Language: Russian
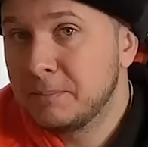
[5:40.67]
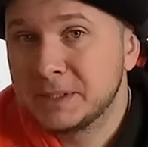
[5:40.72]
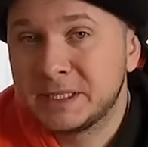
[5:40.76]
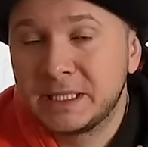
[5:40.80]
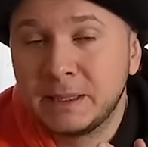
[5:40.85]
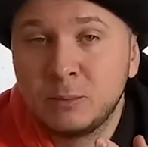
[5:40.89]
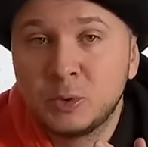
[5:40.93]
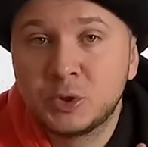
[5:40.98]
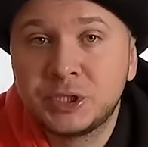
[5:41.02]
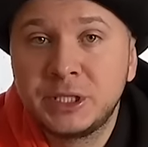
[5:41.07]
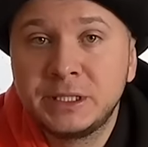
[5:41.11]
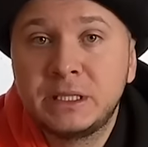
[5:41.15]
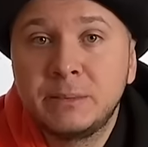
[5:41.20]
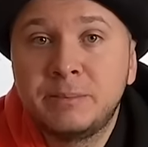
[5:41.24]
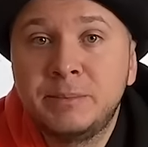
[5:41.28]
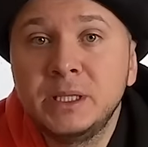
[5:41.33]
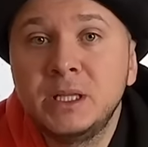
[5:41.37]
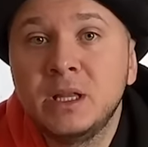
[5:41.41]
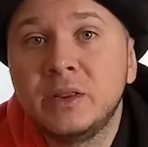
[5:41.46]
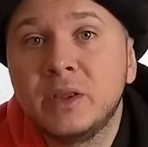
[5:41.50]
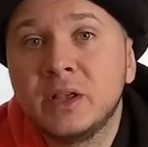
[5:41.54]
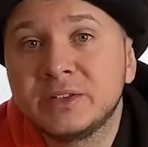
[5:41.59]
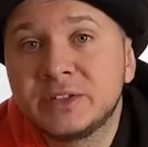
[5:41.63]
потому что это
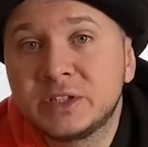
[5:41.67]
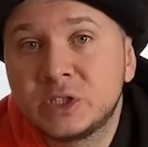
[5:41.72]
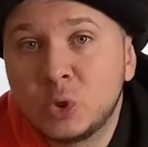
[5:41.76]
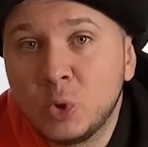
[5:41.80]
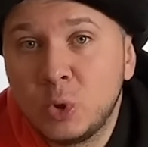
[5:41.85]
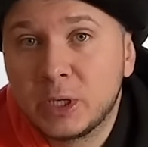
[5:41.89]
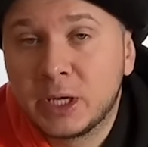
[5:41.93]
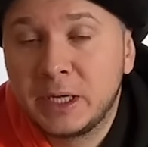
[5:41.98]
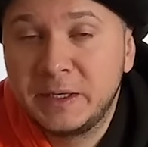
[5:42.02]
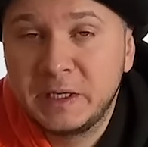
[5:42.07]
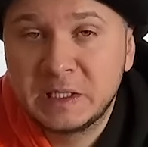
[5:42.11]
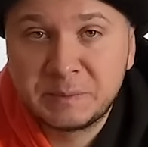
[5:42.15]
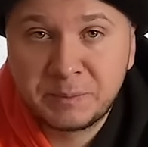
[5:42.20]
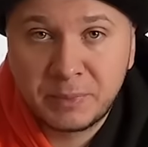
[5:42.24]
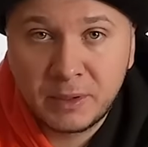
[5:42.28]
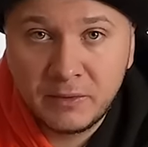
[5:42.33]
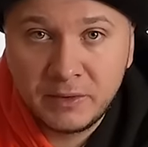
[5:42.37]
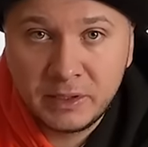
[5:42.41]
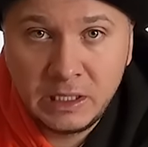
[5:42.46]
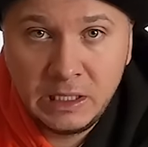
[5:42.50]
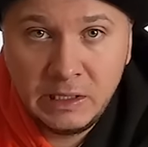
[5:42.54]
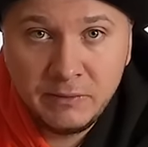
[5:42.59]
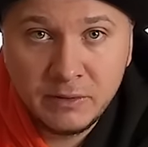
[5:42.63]
было настолько
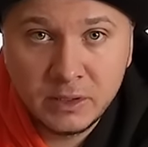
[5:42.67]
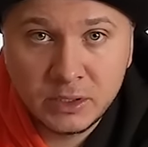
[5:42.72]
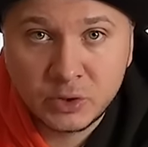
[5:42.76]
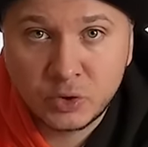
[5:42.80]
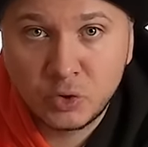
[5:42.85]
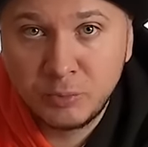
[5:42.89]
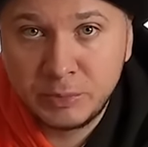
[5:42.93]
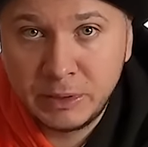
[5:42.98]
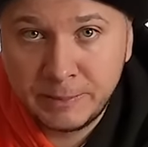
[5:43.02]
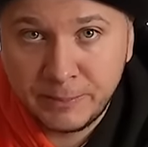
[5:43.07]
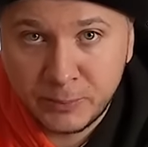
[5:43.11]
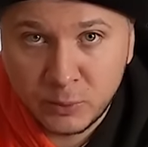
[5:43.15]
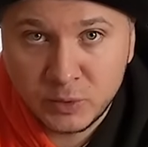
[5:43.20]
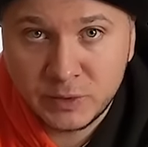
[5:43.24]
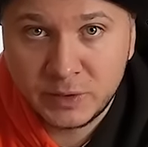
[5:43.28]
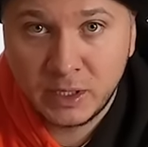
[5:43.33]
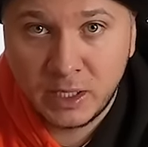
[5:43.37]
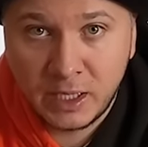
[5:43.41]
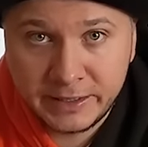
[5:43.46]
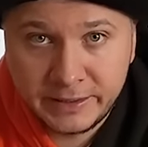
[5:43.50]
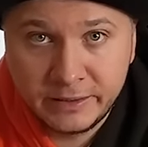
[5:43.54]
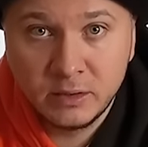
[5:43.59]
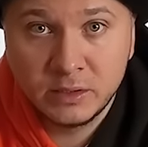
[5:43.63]
несправедливо, что мне
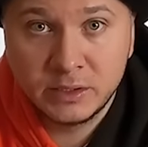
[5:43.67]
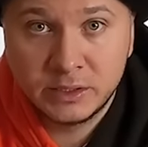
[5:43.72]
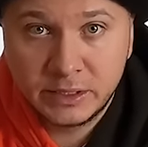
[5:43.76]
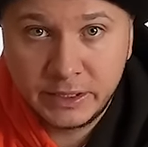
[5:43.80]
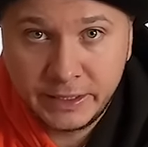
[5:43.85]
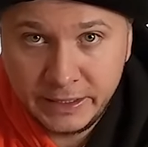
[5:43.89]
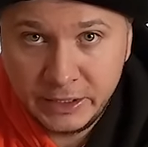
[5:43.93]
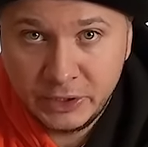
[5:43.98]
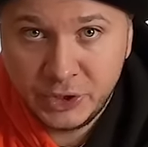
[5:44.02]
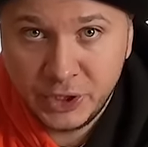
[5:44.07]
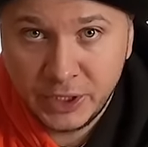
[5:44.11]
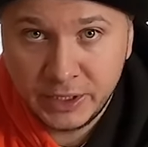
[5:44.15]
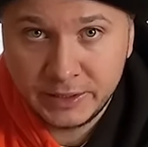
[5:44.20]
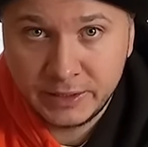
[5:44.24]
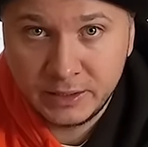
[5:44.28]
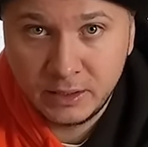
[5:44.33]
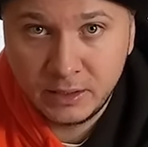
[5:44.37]
просто хотелось кричать.